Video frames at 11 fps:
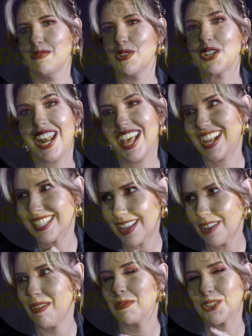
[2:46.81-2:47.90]
Porque a la
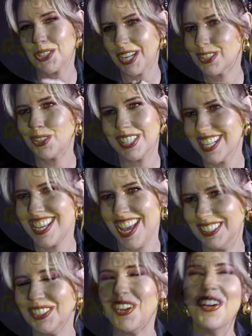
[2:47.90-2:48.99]
casa de los famosos sí la estoy
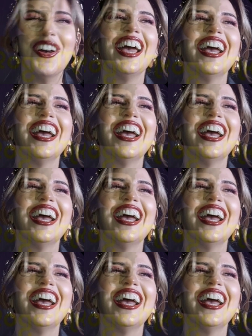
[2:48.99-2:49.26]
siguiendo.